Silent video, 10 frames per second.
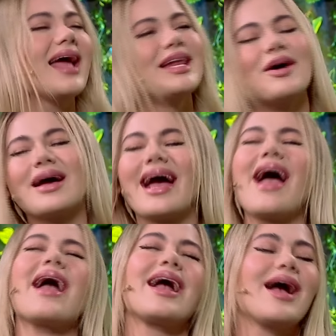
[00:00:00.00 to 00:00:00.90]
Ay, no, que.
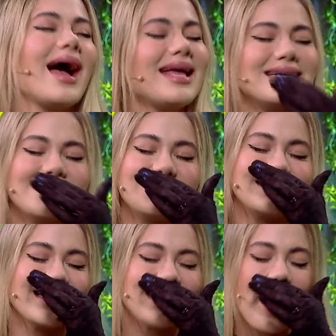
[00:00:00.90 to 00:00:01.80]
Ay, ese
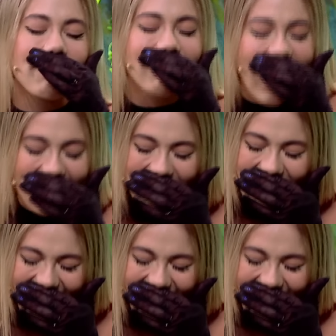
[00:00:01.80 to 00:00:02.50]
chiste tan malo.